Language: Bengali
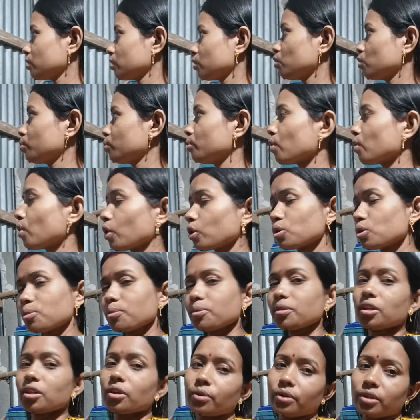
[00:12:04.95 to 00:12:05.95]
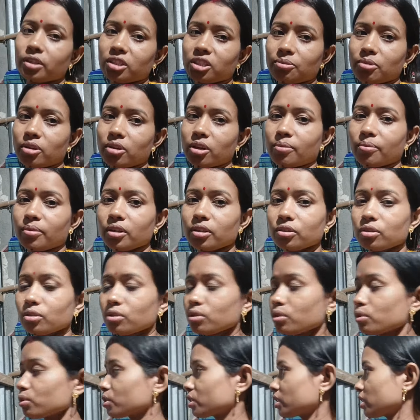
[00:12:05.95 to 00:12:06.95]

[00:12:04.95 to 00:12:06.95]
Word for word: খুবই অসুবিধা হয়ে যাবে আমার তো